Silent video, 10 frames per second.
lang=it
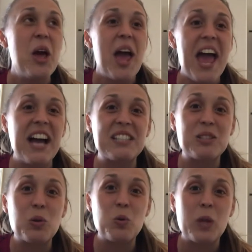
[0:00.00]
è
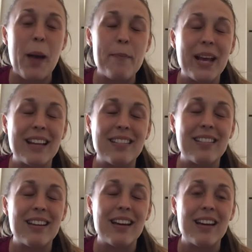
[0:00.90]

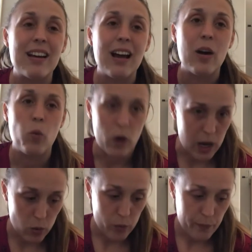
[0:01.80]
assolutamente
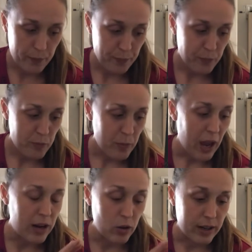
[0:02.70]
wow.
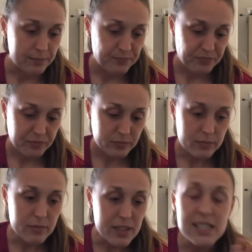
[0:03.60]
Allora,
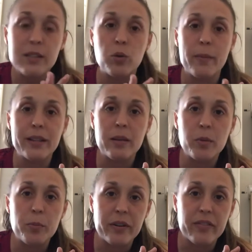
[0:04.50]
sicuramente il
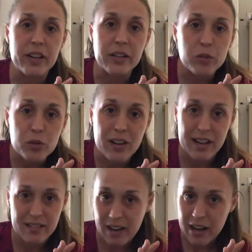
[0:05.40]
mio preferito tra
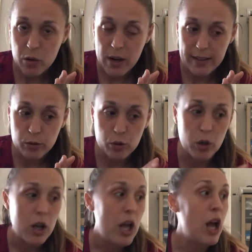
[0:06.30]
i tre che ho
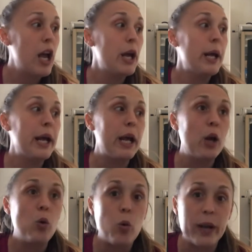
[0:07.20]
letto.
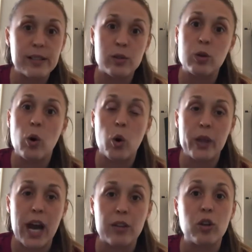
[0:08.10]
In questo ho
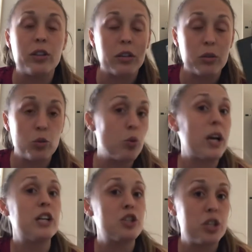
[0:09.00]
dato addirittura
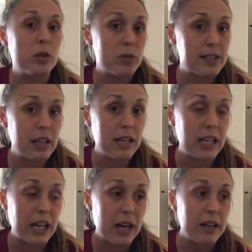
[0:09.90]
le 5
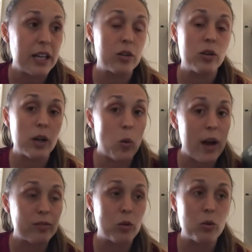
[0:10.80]
stelline e non le
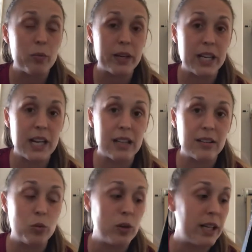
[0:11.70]
4 come negli
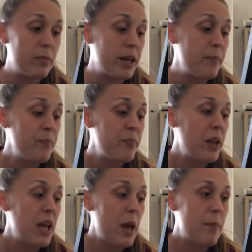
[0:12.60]
altri due libri,
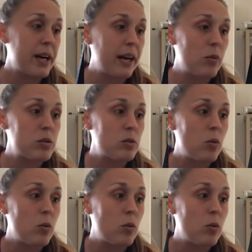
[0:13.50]
perché questo